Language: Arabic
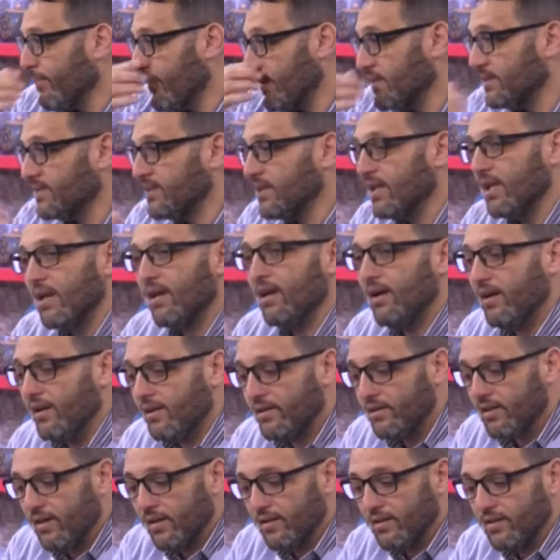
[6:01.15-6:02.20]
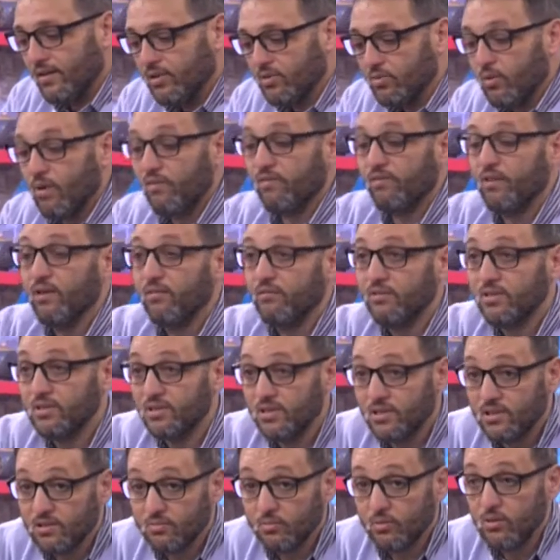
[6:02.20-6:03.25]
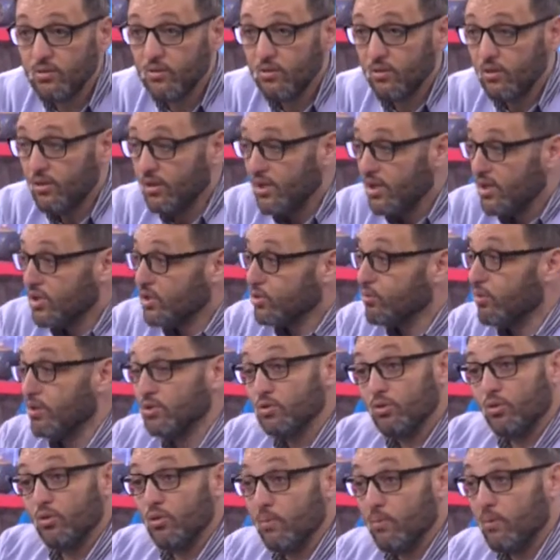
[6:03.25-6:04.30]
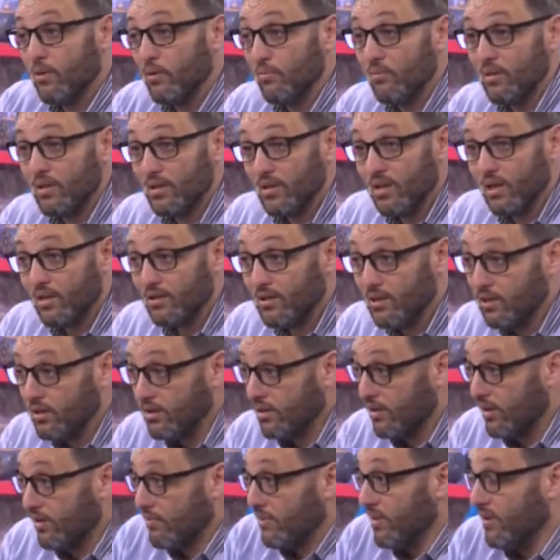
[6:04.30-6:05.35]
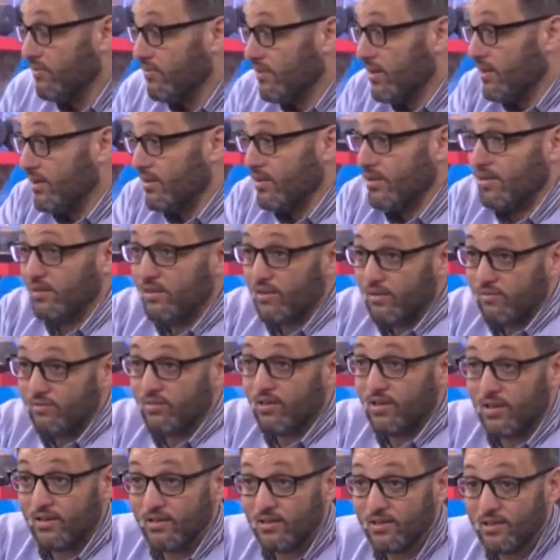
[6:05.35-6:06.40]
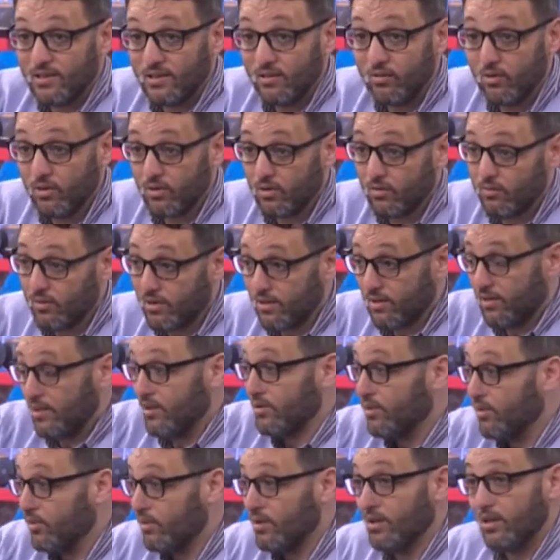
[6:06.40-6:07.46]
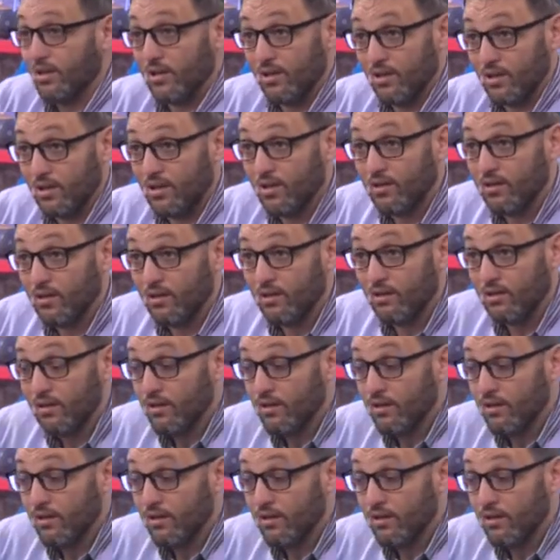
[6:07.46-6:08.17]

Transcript: الصراعات آه، يعني سوا في الانفستيسمون سوا سور لو بلون ميدياتيك لا بريف رانا هنا في القناه تاعكم رانا نهضروا على رياضه